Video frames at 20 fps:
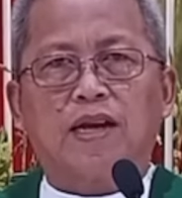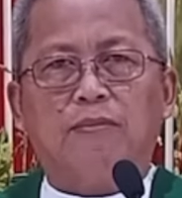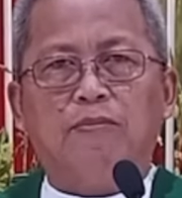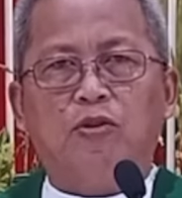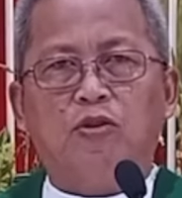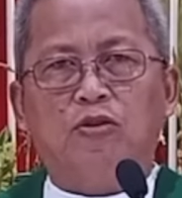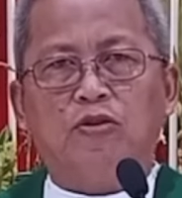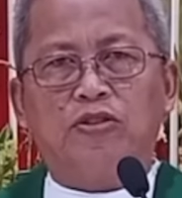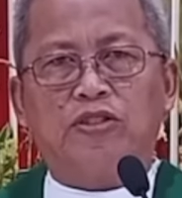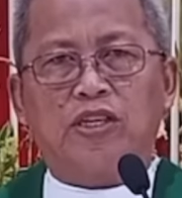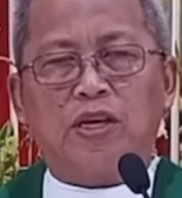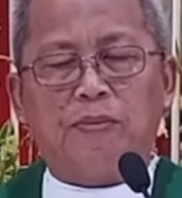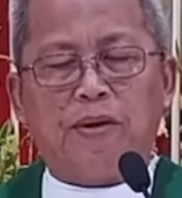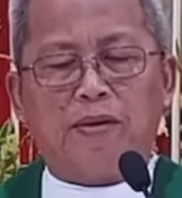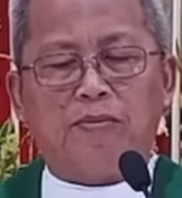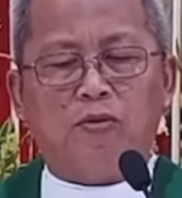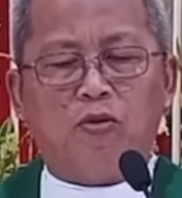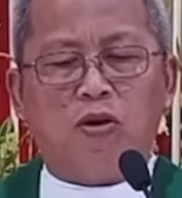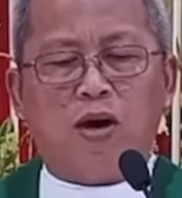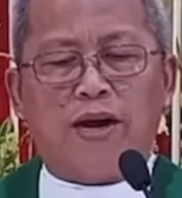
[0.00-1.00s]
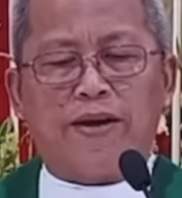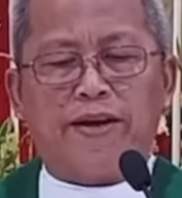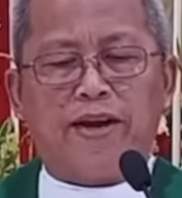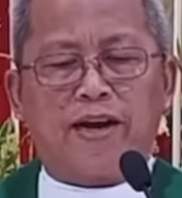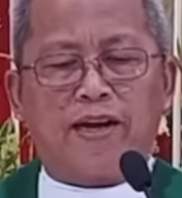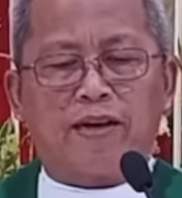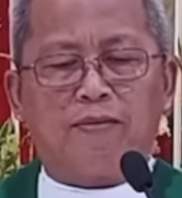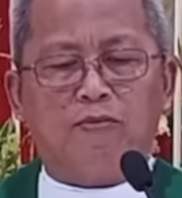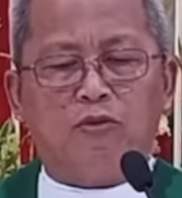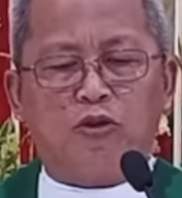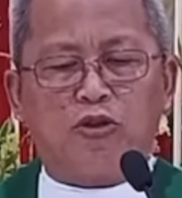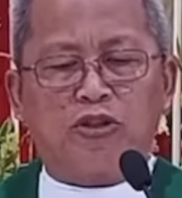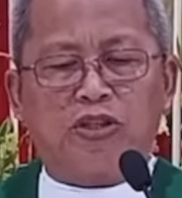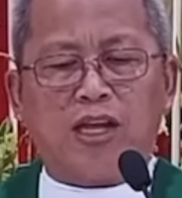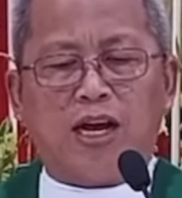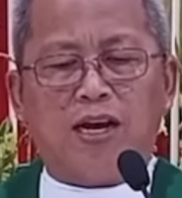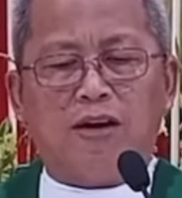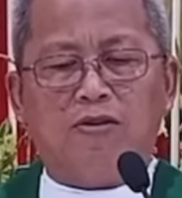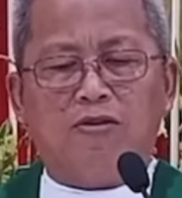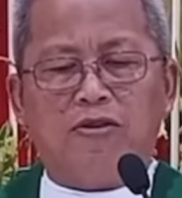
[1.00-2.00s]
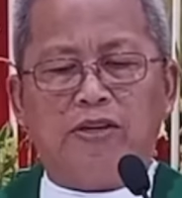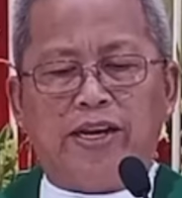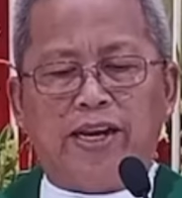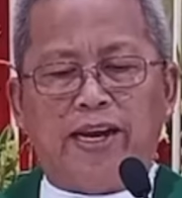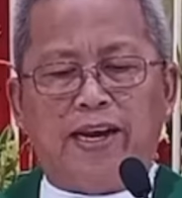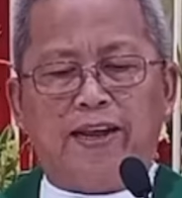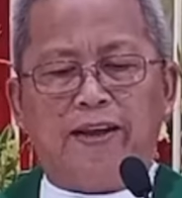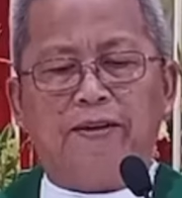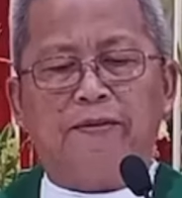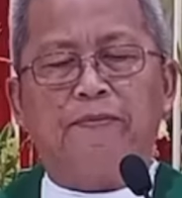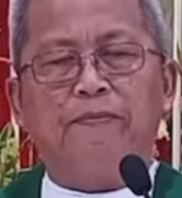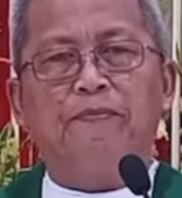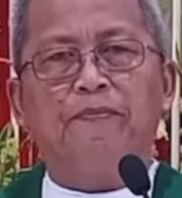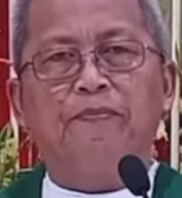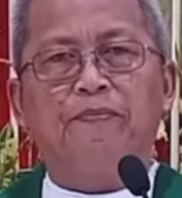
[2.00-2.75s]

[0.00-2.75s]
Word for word: kamo unsa man mo anak mo sa tao dili